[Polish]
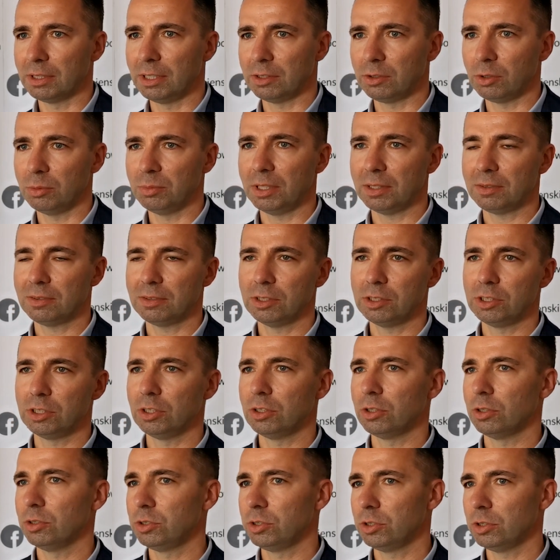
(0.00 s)
Natomiast
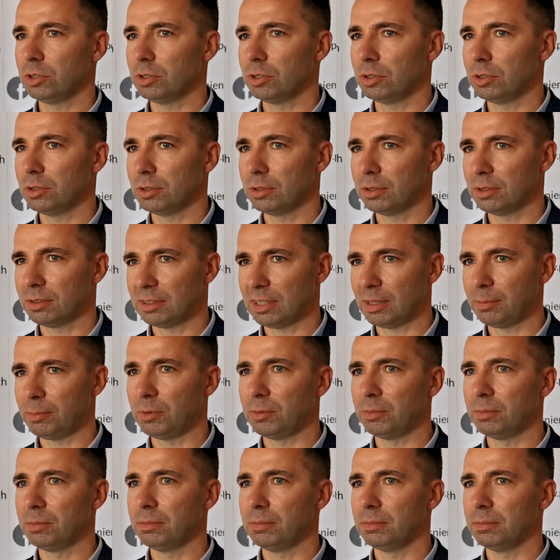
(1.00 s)
jeśli chodzi o
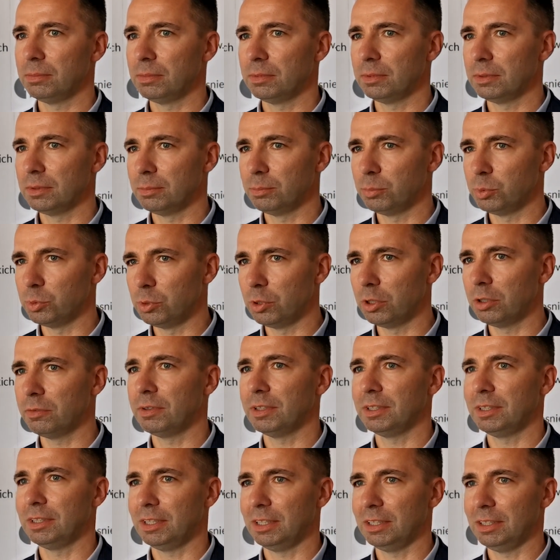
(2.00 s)
samą
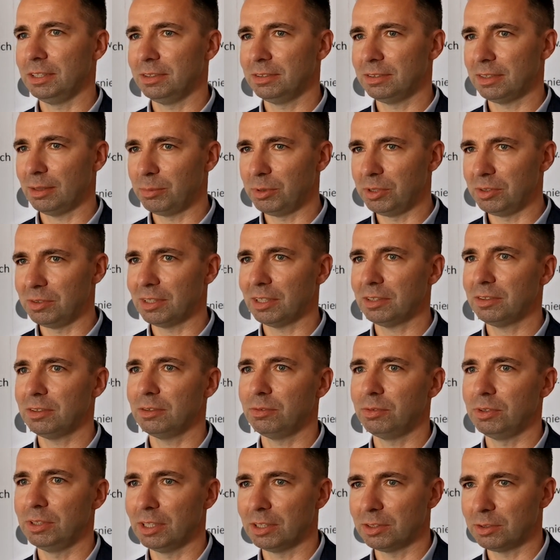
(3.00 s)
budowę tej
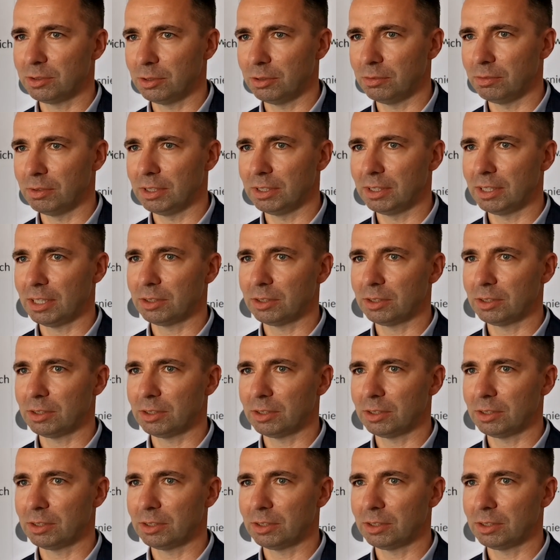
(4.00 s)
stabilizacji finansowej, finansowej.